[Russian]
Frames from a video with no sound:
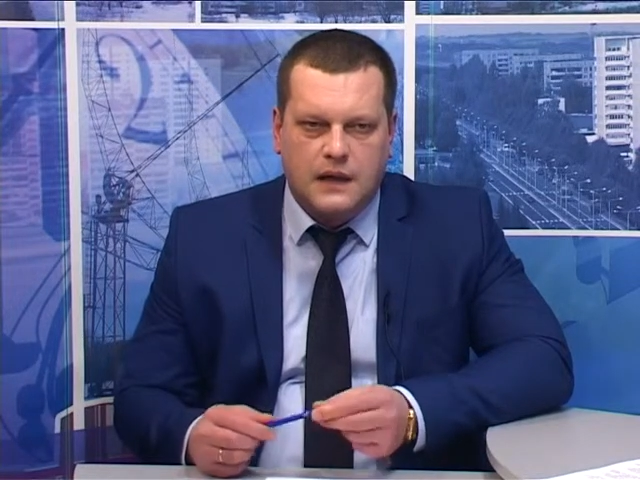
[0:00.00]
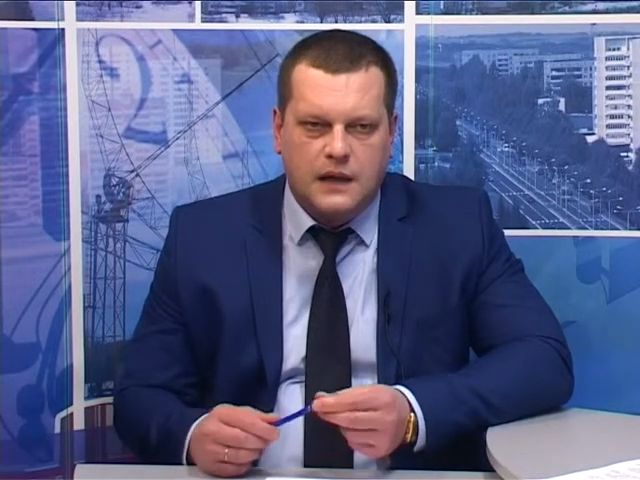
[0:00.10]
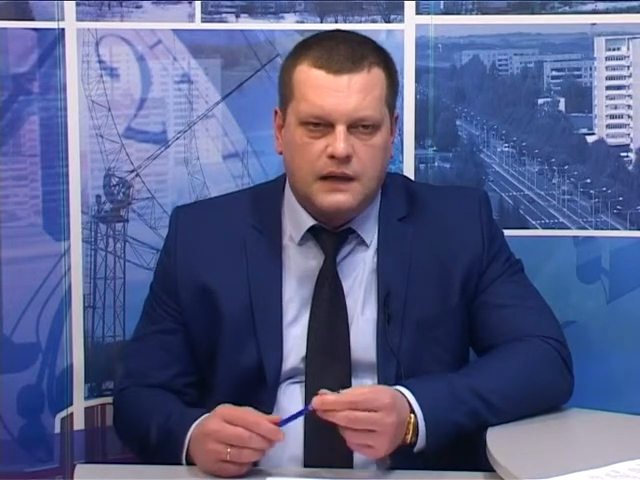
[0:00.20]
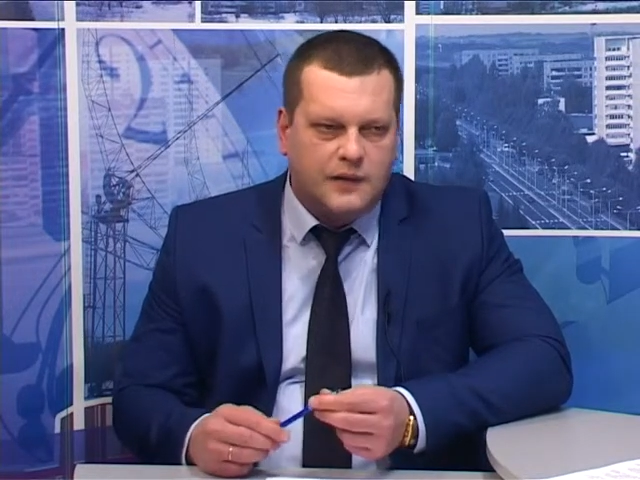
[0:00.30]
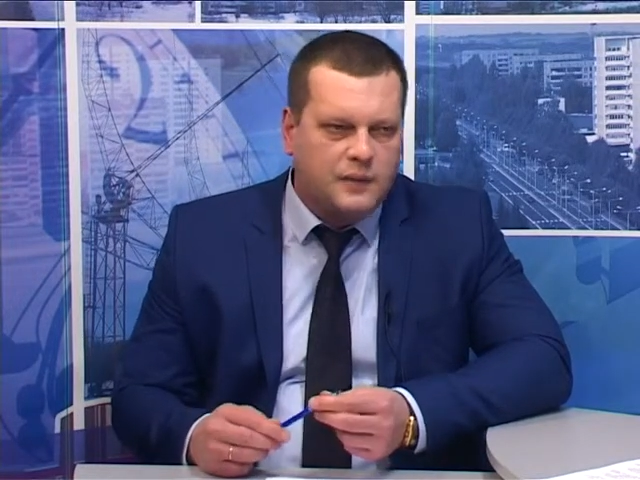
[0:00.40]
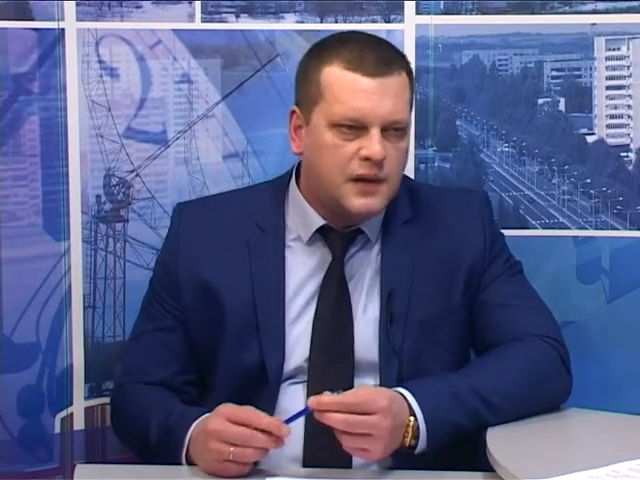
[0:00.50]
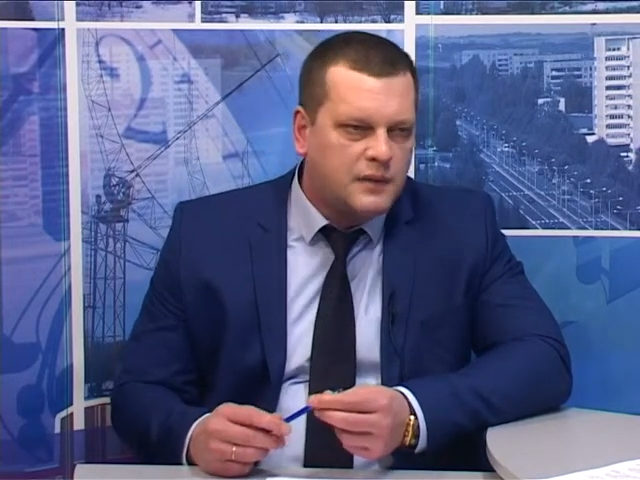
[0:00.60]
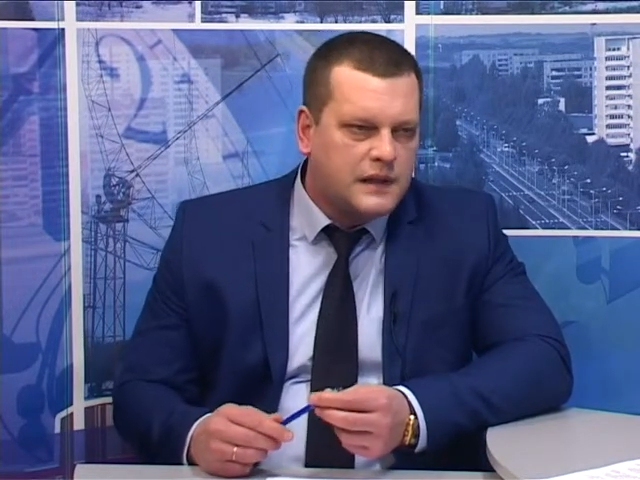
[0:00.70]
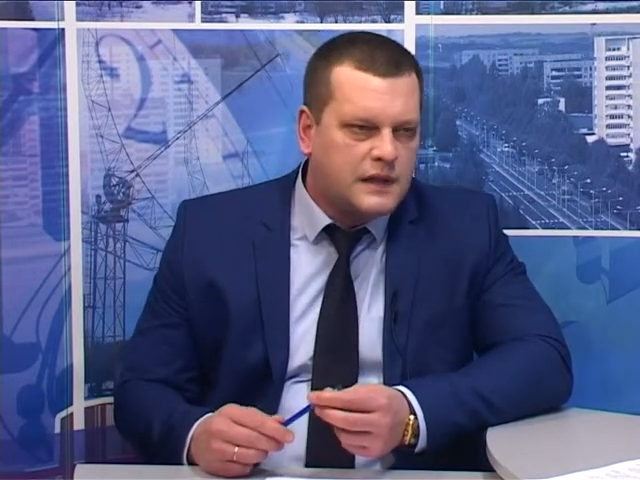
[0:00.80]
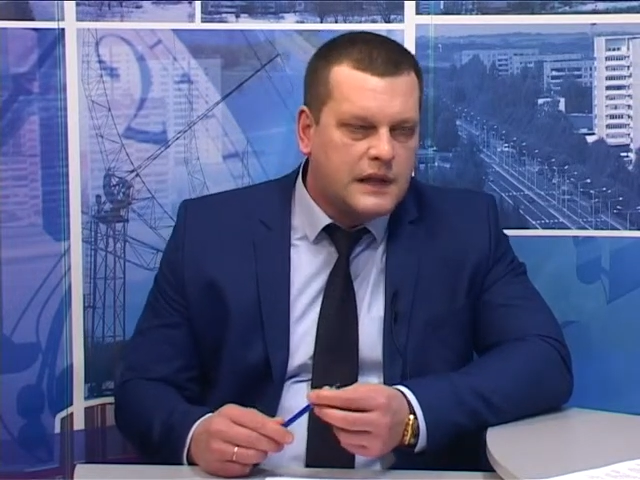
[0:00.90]

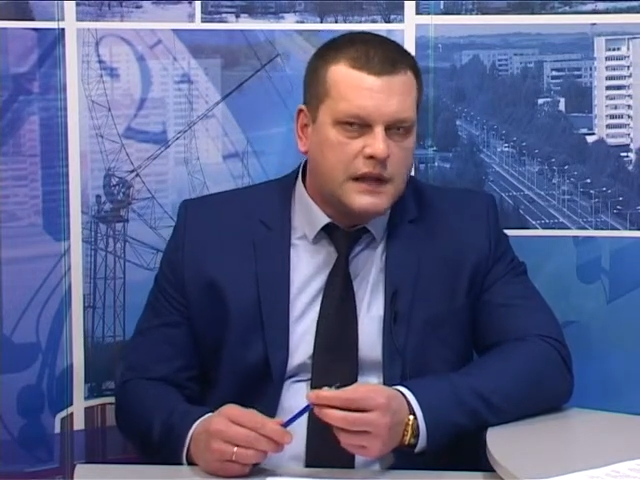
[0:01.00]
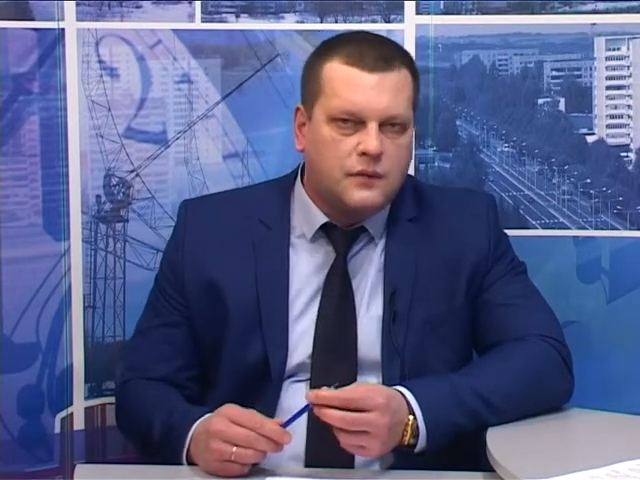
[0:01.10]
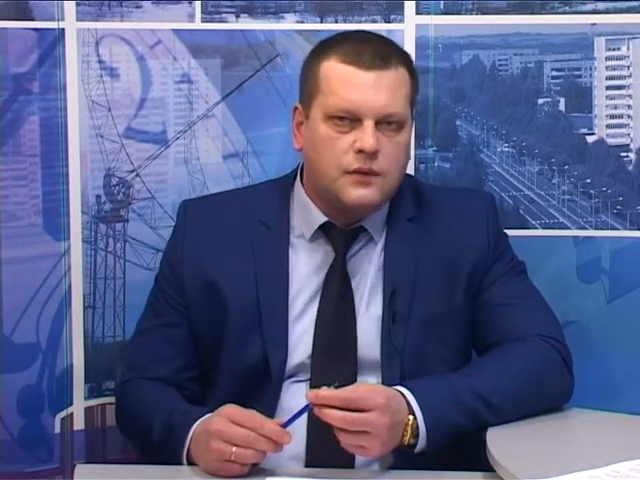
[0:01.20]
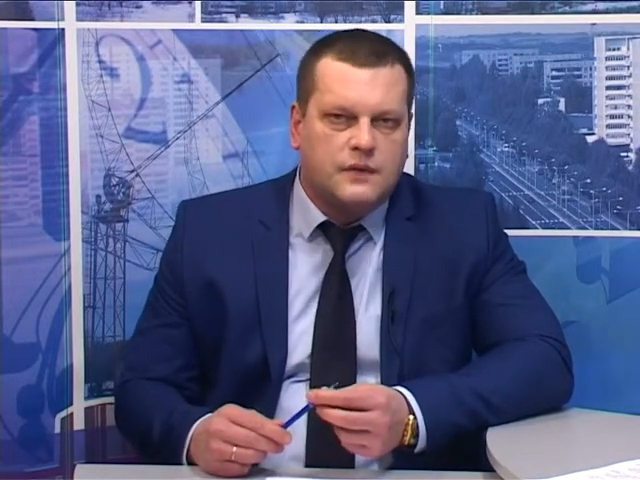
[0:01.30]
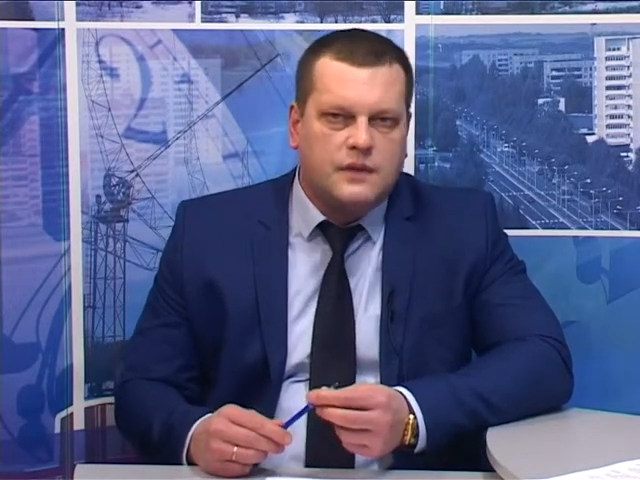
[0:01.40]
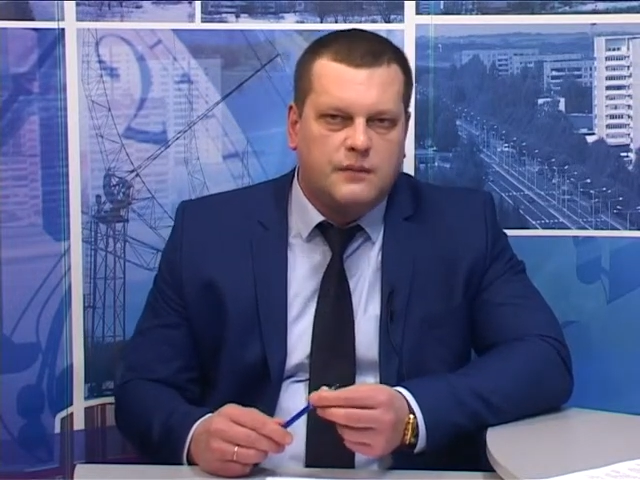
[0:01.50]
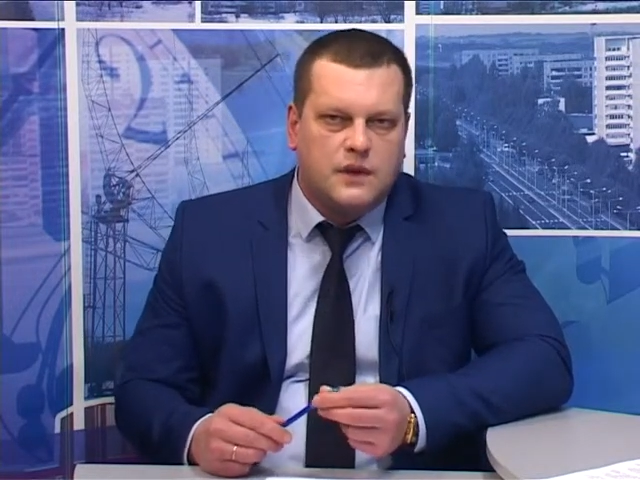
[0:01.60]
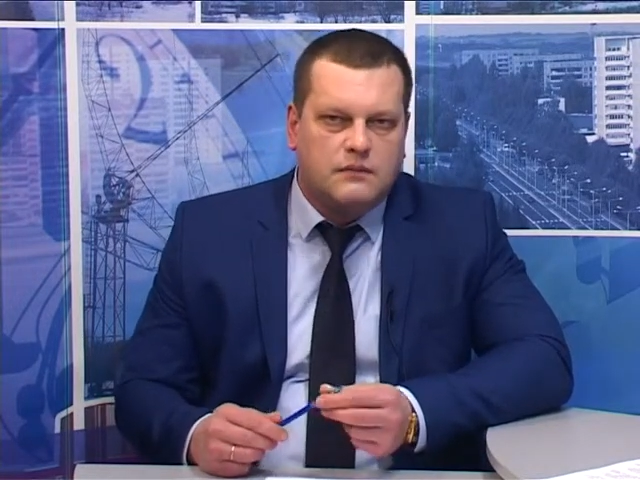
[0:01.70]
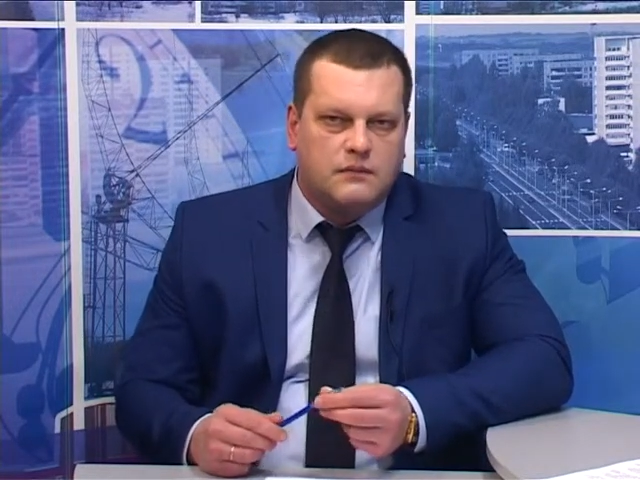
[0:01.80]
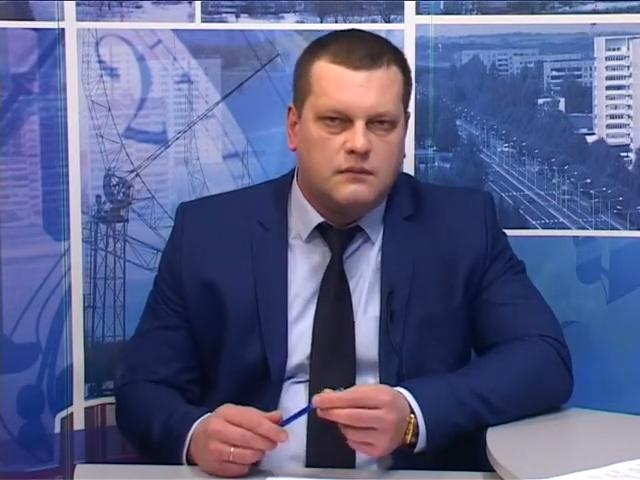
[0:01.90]
одновременно простая и в то же время